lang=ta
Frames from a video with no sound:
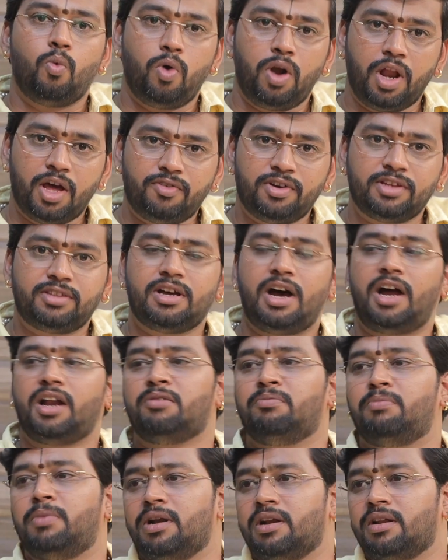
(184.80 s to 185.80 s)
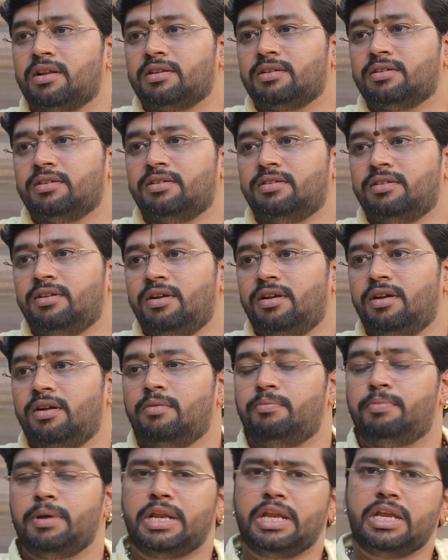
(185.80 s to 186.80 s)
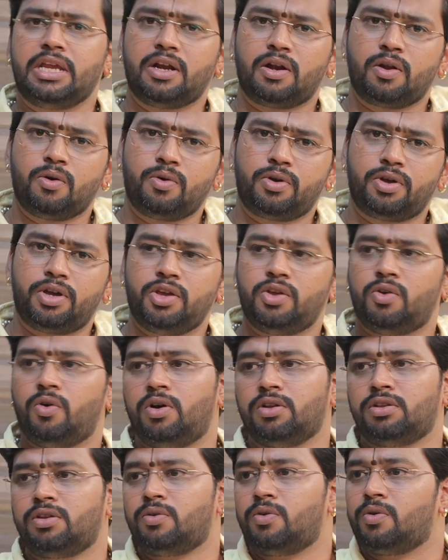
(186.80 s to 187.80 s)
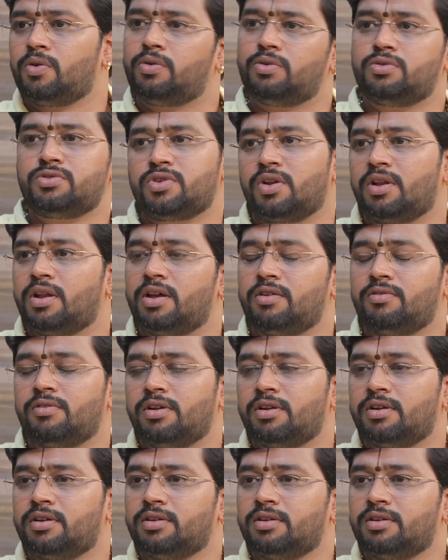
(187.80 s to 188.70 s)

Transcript: உணவு தானம் பண்றது பெரிய அளவுக்கு யோகத்தை கொடுக்கும்னு சொல்லுவாங்க